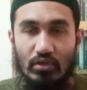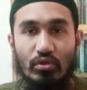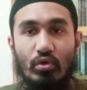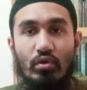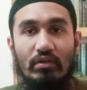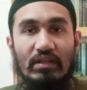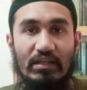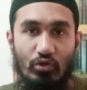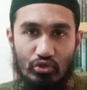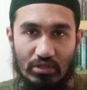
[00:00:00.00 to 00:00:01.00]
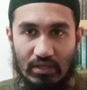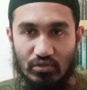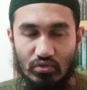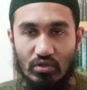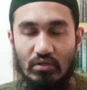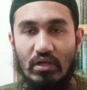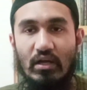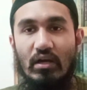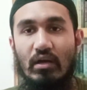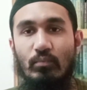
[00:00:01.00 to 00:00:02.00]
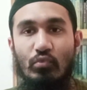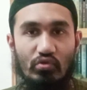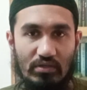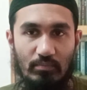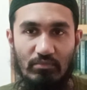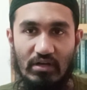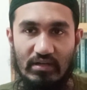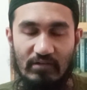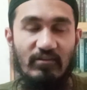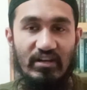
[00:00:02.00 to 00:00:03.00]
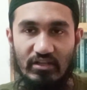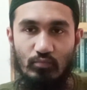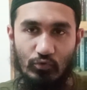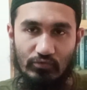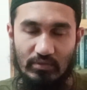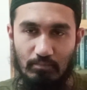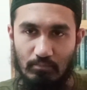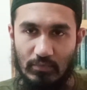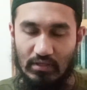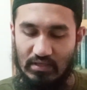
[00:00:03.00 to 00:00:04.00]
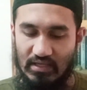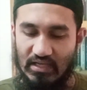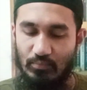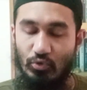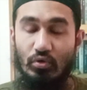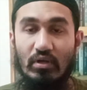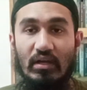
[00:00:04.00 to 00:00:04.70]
তো তিনি হচ্ছেন একজন মুসলিম রিভার্টেড মুসলিম এবং